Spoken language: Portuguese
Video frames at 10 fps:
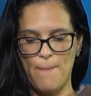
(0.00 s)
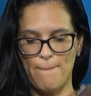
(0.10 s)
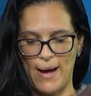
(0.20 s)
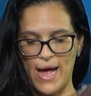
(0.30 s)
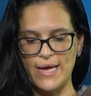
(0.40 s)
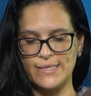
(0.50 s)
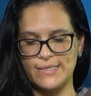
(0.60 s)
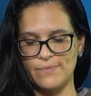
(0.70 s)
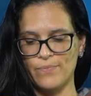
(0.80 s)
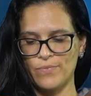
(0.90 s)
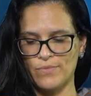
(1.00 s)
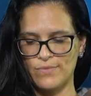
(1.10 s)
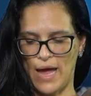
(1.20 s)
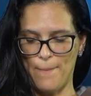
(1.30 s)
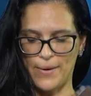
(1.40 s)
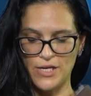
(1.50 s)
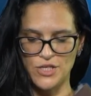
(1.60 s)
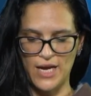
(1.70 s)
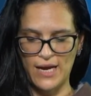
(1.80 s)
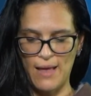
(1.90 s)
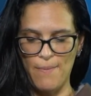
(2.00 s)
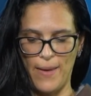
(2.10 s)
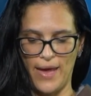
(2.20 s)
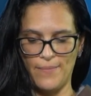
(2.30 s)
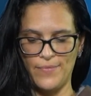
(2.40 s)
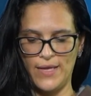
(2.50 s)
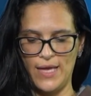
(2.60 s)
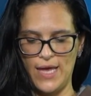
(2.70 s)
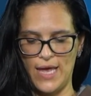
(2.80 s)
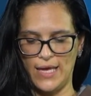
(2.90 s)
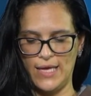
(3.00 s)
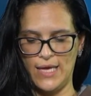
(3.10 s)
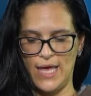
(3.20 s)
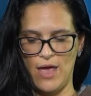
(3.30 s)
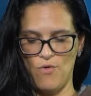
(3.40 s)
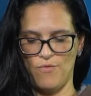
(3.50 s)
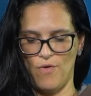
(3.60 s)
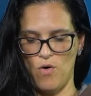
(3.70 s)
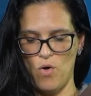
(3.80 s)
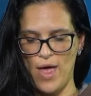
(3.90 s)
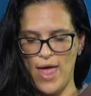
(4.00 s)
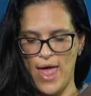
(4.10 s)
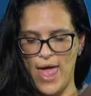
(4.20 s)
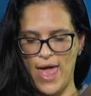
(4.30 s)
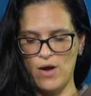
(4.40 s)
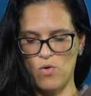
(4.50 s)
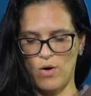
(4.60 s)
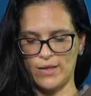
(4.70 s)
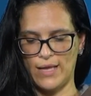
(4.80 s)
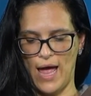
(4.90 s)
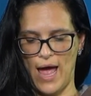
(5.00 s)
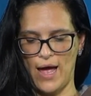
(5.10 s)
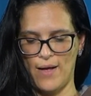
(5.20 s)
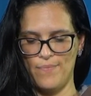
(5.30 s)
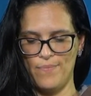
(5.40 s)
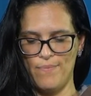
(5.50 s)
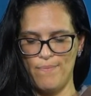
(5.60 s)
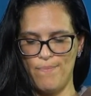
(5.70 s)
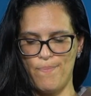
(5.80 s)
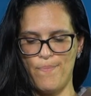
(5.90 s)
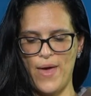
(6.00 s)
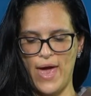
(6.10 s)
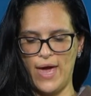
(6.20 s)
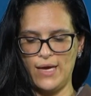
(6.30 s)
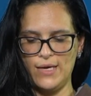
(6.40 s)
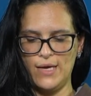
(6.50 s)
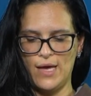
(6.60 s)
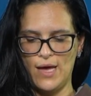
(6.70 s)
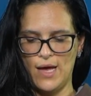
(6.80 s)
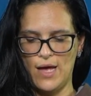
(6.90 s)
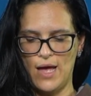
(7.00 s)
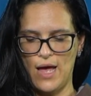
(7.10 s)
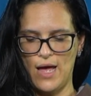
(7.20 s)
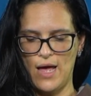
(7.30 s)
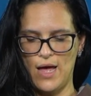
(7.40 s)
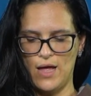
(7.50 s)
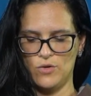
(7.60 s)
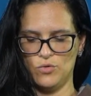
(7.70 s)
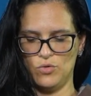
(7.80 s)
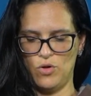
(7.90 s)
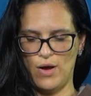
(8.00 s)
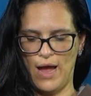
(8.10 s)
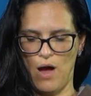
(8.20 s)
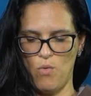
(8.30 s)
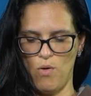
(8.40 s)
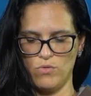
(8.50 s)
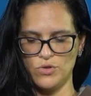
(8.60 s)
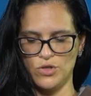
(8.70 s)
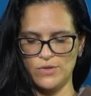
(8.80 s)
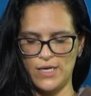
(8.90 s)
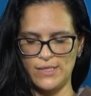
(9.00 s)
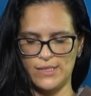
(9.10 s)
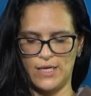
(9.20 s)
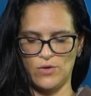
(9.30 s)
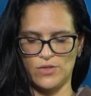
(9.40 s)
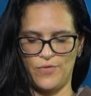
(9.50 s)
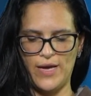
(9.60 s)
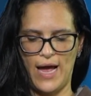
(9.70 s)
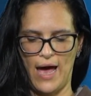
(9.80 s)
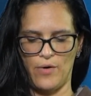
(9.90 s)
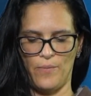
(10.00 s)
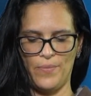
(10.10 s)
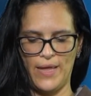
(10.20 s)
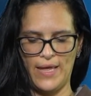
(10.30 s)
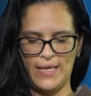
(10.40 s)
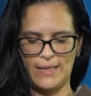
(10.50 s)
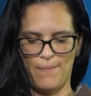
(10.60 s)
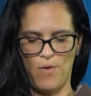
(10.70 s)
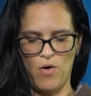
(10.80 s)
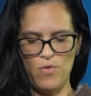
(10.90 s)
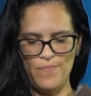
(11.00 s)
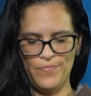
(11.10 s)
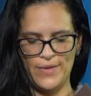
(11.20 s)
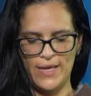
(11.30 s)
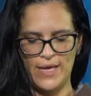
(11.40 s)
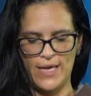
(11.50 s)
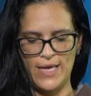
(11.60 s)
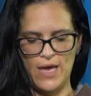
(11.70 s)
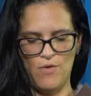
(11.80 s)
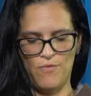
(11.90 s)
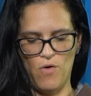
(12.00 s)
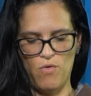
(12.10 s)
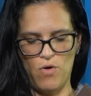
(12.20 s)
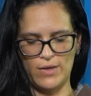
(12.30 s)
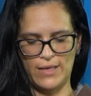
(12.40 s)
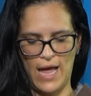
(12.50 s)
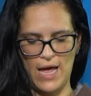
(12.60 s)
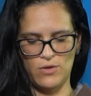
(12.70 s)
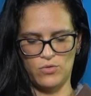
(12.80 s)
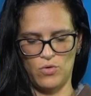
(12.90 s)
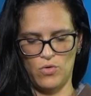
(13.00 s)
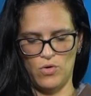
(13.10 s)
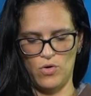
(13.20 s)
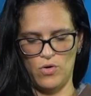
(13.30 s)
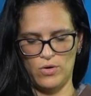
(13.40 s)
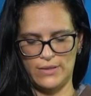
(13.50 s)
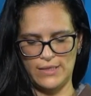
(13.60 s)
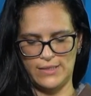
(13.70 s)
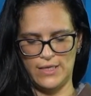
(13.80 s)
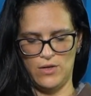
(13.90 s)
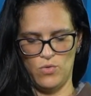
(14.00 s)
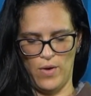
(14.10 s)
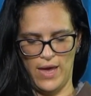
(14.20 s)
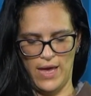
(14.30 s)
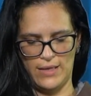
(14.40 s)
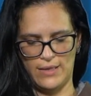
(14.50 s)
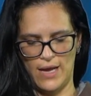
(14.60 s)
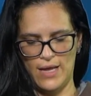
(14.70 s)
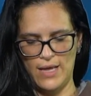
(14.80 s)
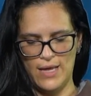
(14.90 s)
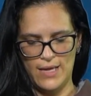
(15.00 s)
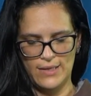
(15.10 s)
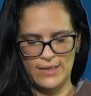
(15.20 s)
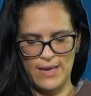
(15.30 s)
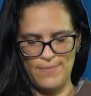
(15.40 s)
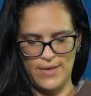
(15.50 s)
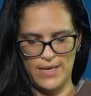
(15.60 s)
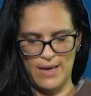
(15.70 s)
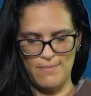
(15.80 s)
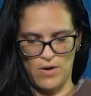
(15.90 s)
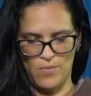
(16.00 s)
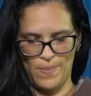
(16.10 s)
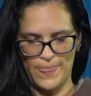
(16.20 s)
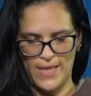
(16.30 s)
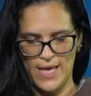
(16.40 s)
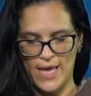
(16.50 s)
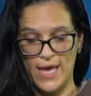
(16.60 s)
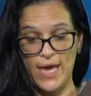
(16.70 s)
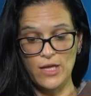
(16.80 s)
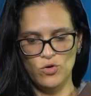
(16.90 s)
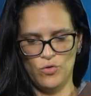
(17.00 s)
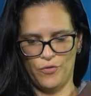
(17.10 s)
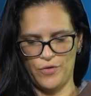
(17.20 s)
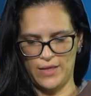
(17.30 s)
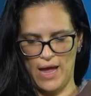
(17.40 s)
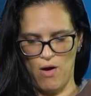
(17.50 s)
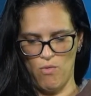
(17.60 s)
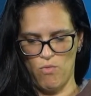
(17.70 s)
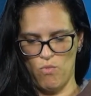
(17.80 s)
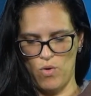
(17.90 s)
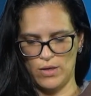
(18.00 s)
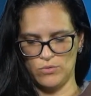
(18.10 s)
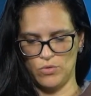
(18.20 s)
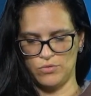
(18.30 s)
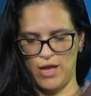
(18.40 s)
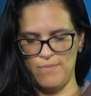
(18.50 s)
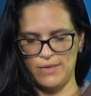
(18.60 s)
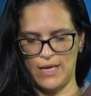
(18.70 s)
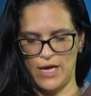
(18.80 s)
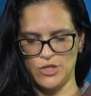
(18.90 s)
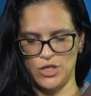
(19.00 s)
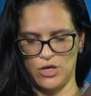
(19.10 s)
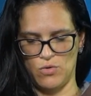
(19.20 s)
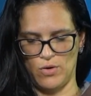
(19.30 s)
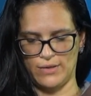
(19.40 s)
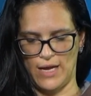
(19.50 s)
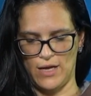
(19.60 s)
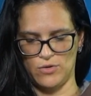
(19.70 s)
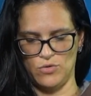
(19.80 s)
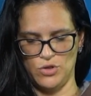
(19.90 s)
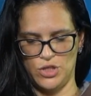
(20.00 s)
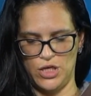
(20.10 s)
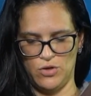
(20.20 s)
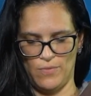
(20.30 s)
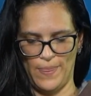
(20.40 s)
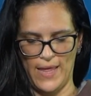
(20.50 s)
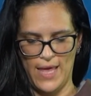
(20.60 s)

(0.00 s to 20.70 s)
Mas dá para enxergar bem. E aí eu vou recortar bem no local onde os risquinhos ficaram, tá bom? E eu vou cortar toda a silhueta da minha mão. E no final, quando eu terminar de recortar tudinho,